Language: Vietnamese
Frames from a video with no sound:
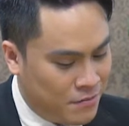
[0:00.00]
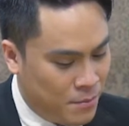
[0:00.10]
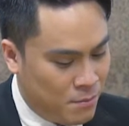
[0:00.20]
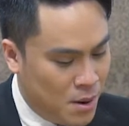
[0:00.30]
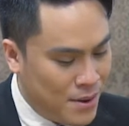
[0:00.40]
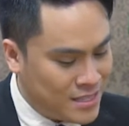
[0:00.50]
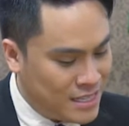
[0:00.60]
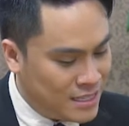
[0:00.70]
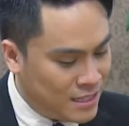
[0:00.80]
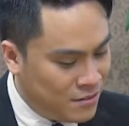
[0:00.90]
phẩm mà bác
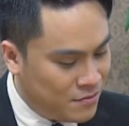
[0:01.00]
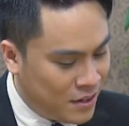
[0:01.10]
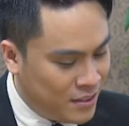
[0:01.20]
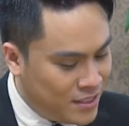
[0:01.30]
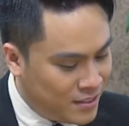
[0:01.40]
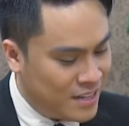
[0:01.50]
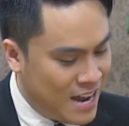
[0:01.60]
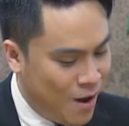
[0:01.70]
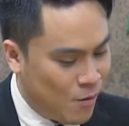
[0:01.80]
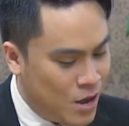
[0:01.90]
sĩ tư vấn như thế
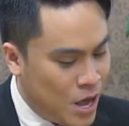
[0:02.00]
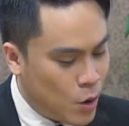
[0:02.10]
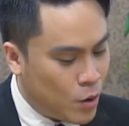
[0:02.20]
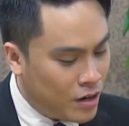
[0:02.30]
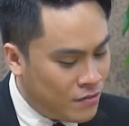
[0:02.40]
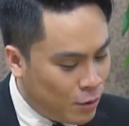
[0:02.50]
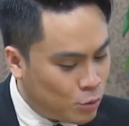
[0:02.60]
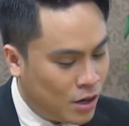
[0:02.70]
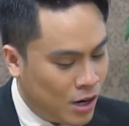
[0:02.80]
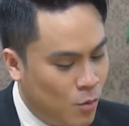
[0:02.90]
nào? Có cần phẫu
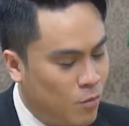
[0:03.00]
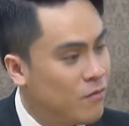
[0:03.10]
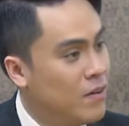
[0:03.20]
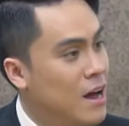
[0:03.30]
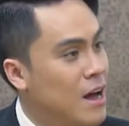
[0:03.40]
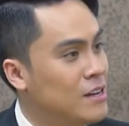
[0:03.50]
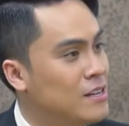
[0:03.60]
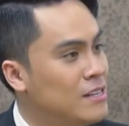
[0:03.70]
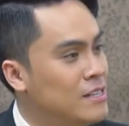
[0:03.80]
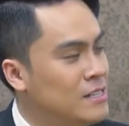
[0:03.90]
thuật không và
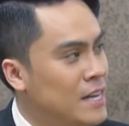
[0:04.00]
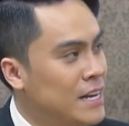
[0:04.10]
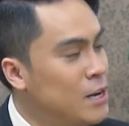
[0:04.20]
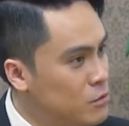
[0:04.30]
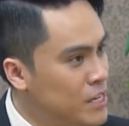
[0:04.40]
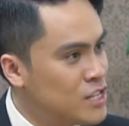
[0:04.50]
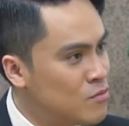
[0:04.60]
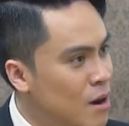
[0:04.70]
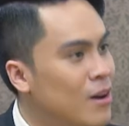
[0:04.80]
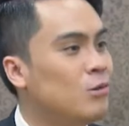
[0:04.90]
sẽ điều trị
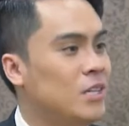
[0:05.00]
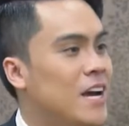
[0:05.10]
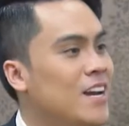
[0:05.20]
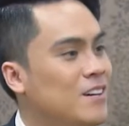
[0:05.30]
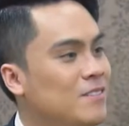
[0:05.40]
trong bao lâu thì hết ạ?